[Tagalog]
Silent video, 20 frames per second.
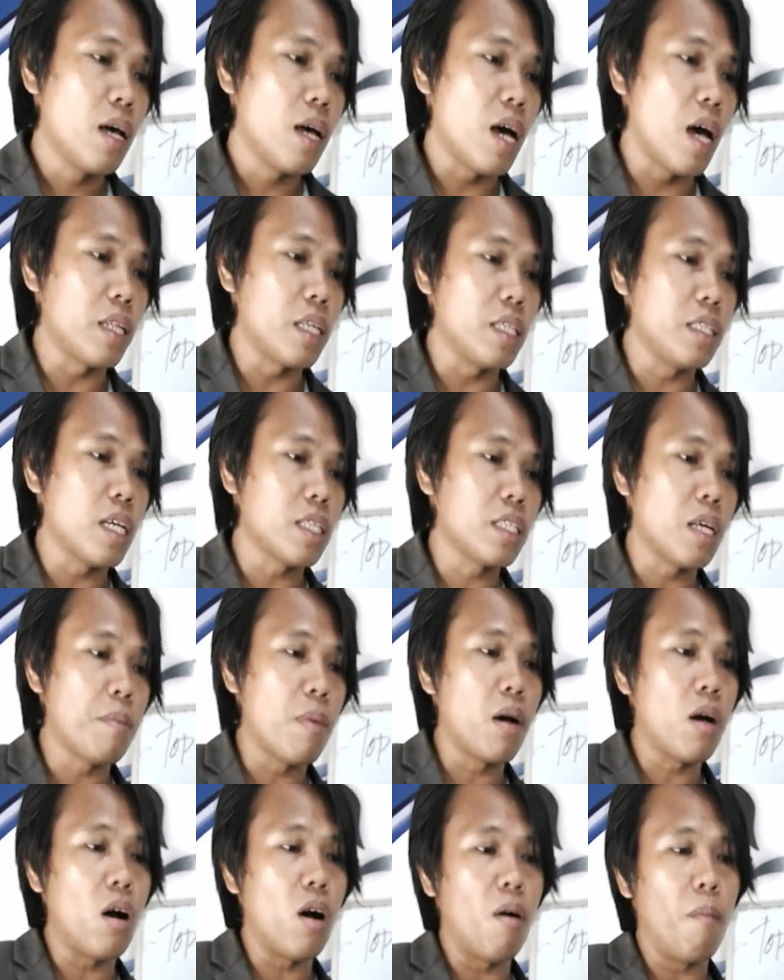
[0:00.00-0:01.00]
at isa sa
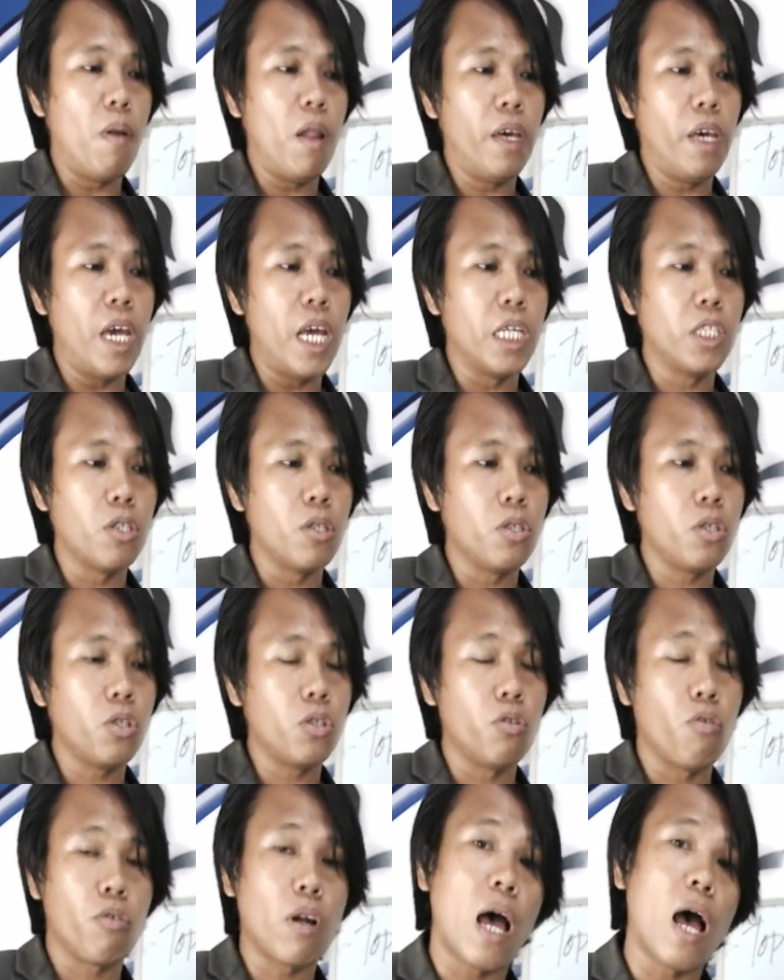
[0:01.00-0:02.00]
mga obligations
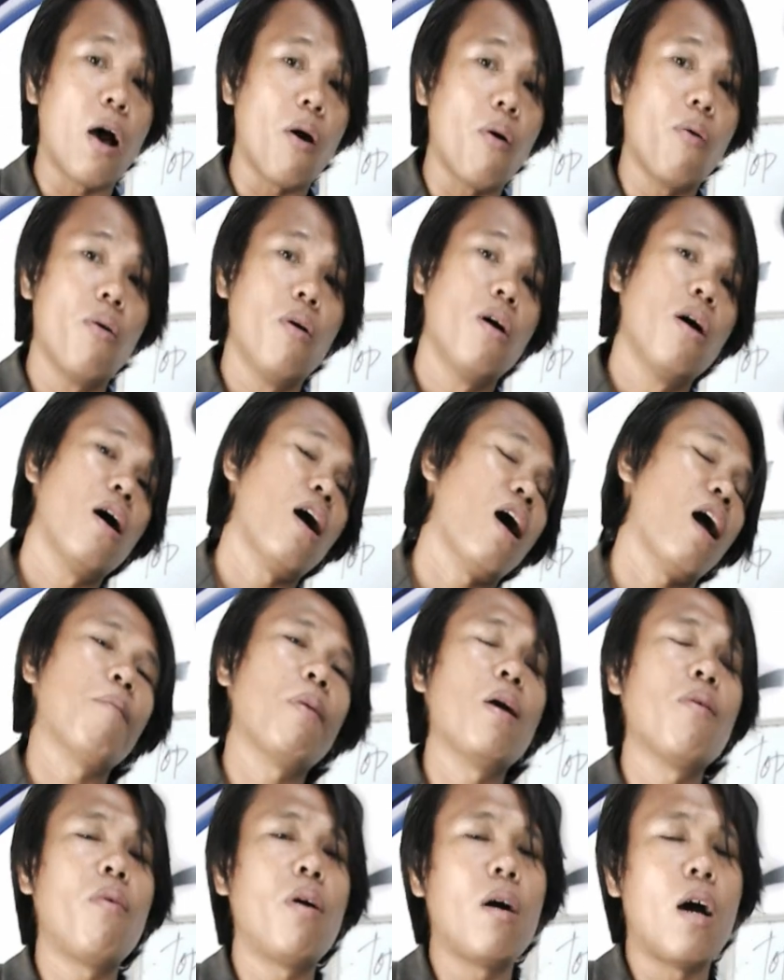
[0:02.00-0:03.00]
nyo raw ay,
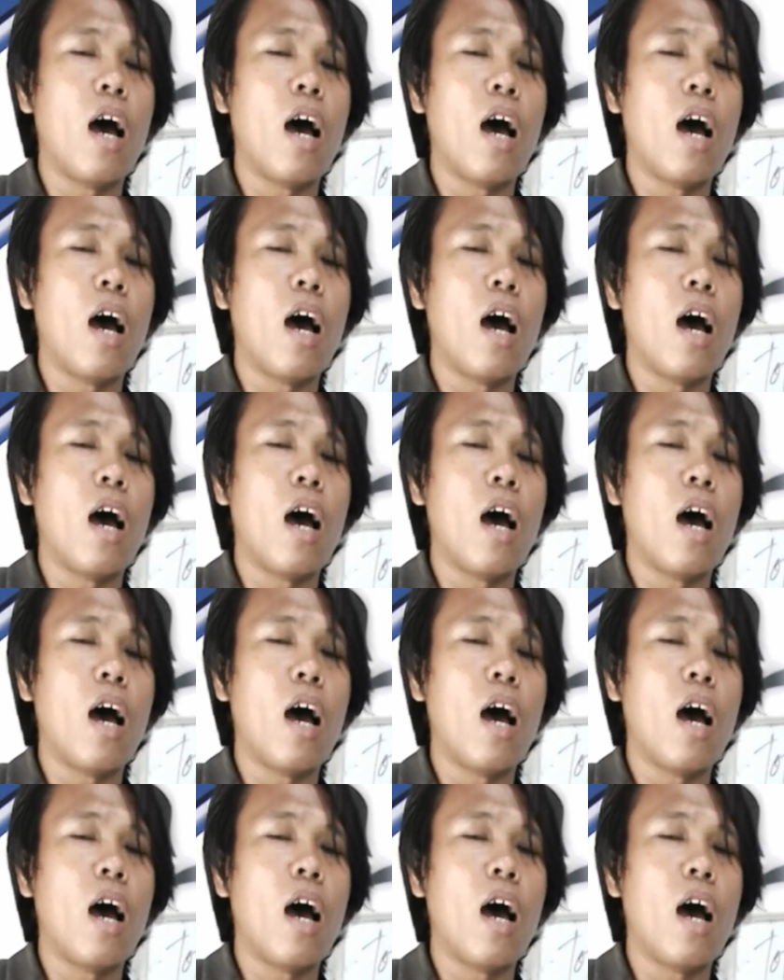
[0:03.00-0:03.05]
may,